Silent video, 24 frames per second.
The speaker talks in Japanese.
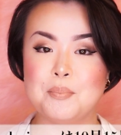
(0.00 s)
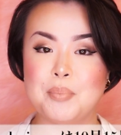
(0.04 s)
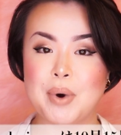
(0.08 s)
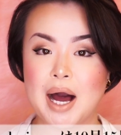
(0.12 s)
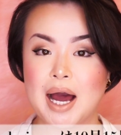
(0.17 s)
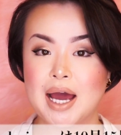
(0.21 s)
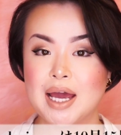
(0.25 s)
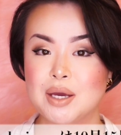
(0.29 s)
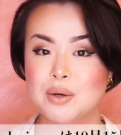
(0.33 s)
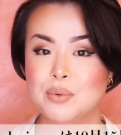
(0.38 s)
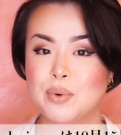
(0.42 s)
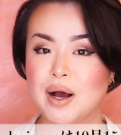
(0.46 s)

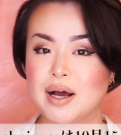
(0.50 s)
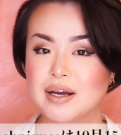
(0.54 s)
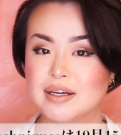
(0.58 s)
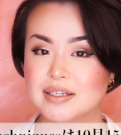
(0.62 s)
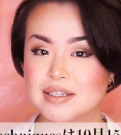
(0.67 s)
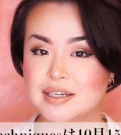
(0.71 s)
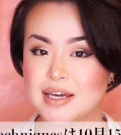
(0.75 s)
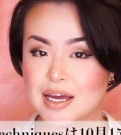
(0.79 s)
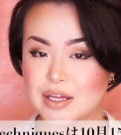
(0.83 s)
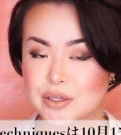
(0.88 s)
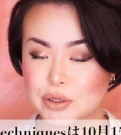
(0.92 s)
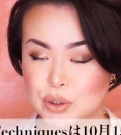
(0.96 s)

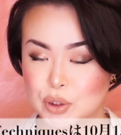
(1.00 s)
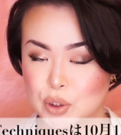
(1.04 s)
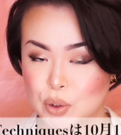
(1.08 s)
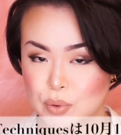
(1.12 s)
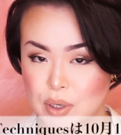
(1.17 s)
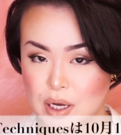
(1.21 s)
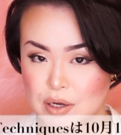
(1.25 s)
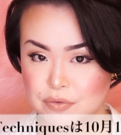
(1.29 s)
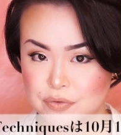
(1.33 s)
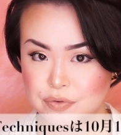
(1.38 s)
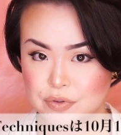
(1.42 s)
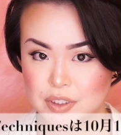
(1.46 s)

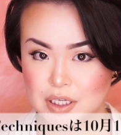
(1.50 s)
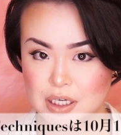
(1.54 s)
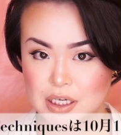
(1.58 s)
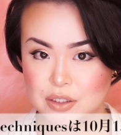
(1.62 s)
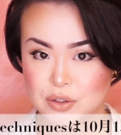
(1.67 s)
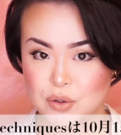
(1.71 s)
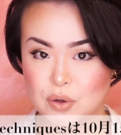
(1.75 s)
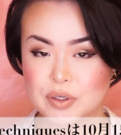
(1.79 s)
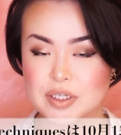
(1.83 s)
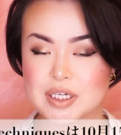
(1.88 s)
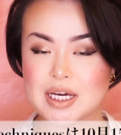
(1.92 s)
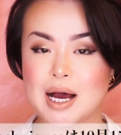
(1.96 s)
バイワンゲットワンフリー
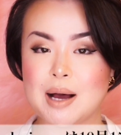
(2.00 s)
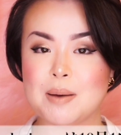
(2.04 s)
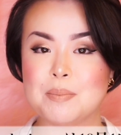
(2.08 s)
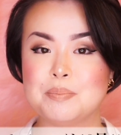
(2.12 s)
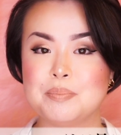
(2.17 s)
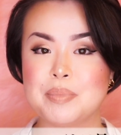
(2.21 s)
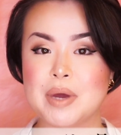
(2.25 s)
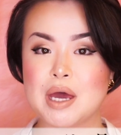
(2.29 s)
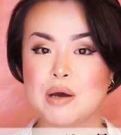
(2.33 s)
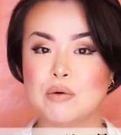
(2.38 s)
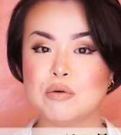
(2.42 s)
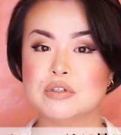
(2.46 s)
の
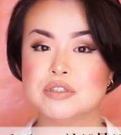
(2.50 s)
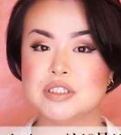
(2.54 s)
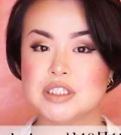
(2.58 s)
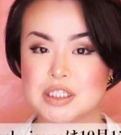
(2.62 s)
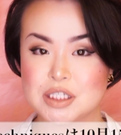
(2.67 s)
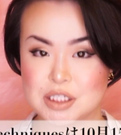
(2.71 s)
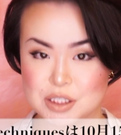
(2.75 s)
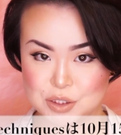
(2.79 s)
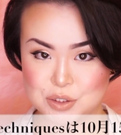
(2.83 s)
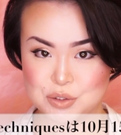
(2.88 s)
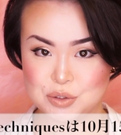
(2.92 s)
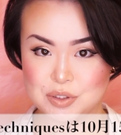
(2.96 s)
キャンペーンを
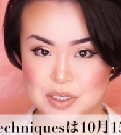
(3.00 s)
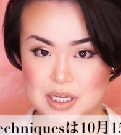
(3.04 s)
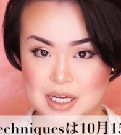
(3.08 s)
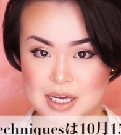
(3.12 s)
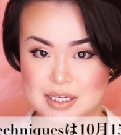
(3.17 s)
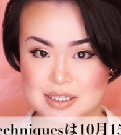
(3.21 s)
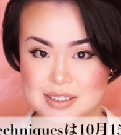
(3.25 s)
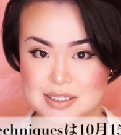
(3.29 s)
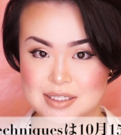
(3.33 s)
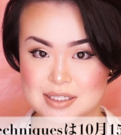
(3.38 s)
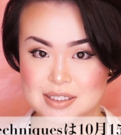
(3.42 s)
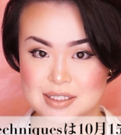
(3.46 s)
実施中
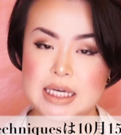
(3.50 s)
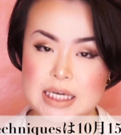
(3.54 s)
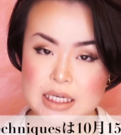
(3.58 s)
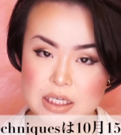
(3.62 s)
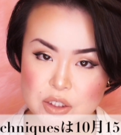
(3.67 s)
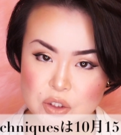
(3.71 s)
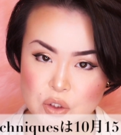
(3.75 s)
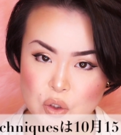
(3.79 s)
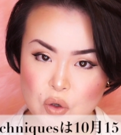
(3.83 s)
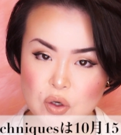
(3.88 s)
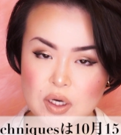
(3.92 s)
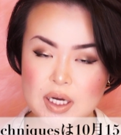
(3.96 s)
です。
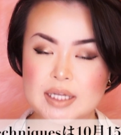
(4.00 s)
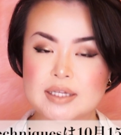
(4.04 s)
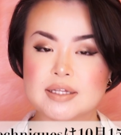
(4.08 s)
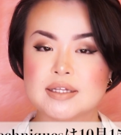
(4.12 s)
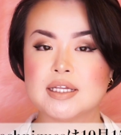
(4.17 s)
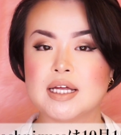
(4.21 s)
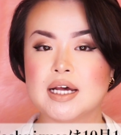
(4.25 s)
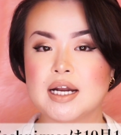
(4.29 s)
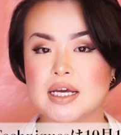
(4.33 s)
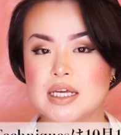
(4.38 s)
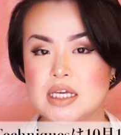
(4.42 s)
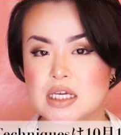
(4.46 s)
1個買っ
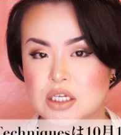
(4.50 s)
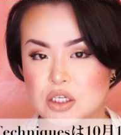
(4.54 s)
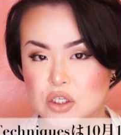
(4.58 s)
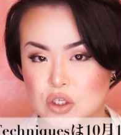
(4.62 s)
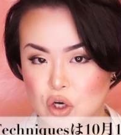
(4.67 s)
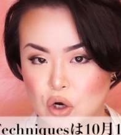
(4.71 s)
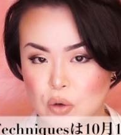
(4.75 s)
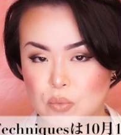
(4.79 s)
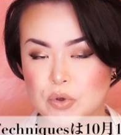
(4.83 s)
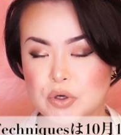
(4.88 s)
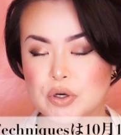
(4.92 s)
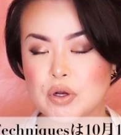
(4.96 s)
たら1
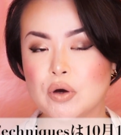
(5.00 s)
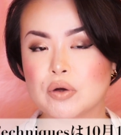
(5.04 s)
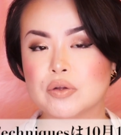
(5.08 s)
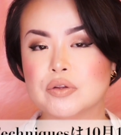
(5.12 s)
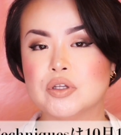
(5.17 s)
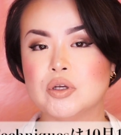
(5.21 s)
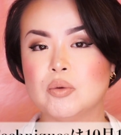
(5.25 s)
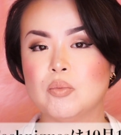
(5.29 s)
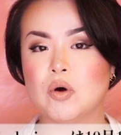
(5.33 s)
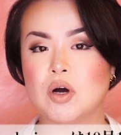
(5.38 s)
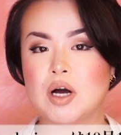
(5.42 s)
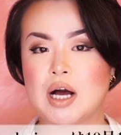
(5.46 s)
個無料っ
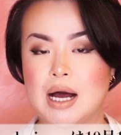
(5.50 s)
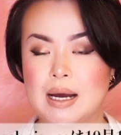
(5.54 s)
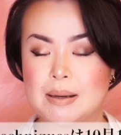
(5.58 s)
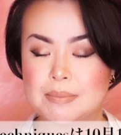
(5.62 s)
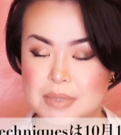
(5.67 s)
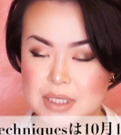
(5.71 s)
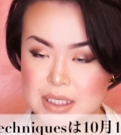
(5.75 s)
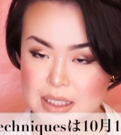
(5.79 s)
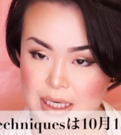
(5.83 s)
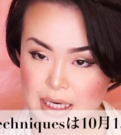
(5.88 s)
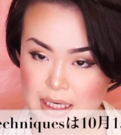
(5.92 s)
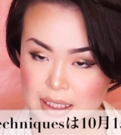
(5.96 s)
ていうもう
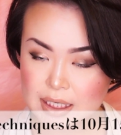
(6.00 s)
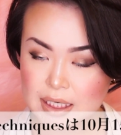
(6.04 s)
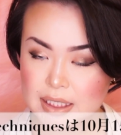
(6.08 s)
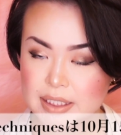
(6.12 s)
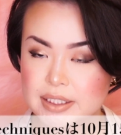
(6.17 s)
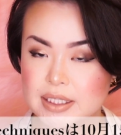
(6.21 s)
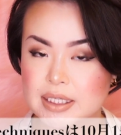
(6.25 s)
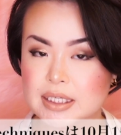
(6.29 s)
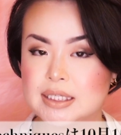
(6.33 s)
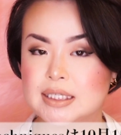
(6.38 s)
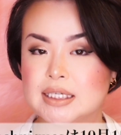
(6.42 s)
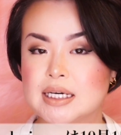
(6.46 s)
神がか
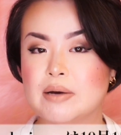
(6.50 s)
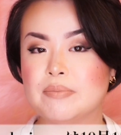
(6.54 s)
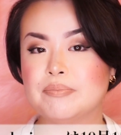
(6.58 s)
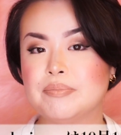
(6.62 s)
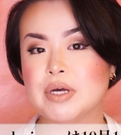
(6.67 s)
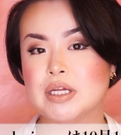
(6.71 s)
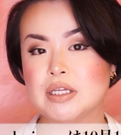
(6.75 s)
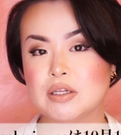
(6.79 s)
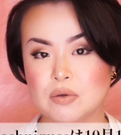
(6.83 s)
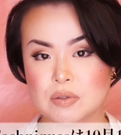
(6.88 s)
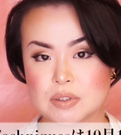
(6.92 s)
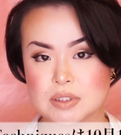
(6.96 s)
り的
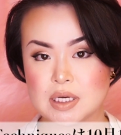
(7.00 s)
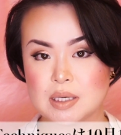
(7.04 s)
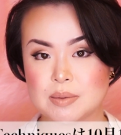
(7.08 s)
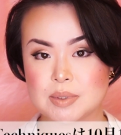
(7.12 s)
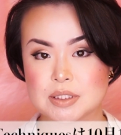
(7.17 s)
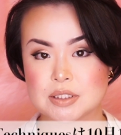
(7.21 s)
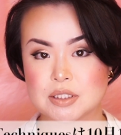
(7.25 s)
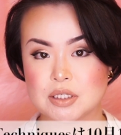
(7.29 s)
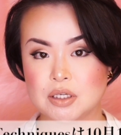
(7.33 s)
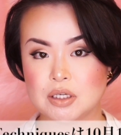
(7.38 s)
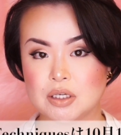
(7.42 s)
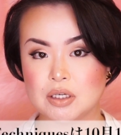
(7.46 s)
キャンペーンでございま
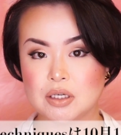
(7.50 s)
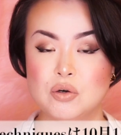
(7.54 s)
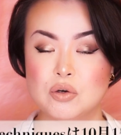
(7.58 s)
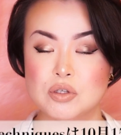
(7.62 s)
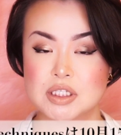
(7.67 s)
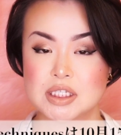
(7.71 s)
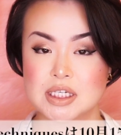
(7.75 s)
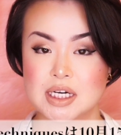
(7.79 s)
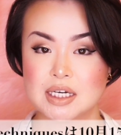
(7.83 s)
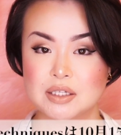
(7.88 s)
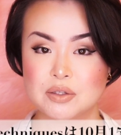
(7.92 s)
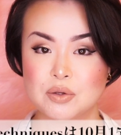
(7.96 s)
す。ますこ
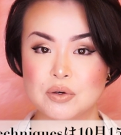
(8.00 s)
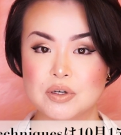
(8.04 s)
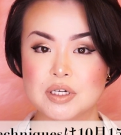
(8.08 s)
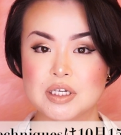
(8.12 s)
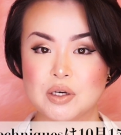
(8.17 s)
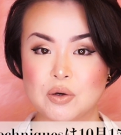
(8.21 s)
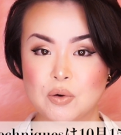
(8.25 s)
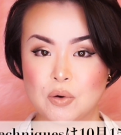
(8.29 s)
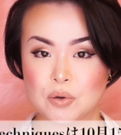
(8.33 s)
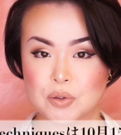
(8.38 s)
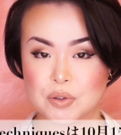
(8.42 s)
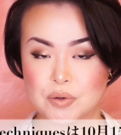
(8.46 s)
ちらは特
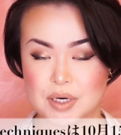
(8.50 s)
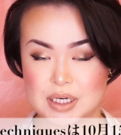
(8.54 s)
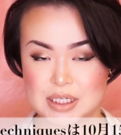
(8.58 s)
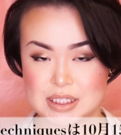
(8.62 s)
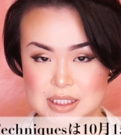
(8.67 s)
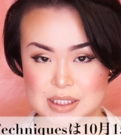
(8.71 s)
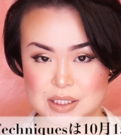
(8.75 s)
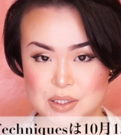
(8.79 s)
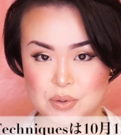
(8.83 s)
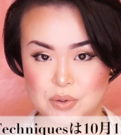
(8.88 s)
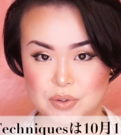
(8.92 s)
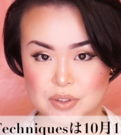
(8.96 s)
にコードは
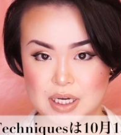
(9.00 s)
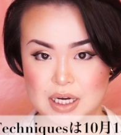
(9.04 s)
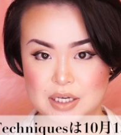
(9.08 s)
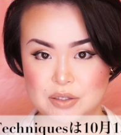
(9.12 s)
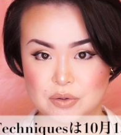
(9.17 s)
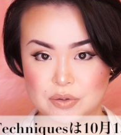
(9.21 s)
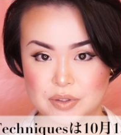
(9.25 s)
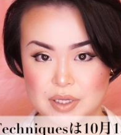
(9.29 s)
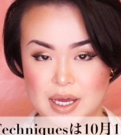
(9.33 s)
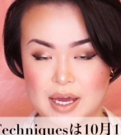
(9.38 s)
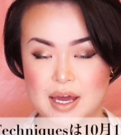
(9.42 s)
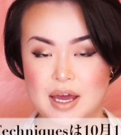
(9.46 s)
必要ない
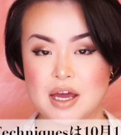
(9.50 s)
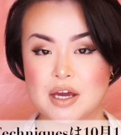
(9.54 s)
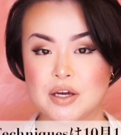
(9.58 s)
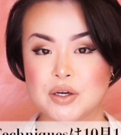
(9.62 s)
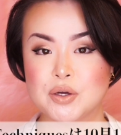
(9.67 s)
ので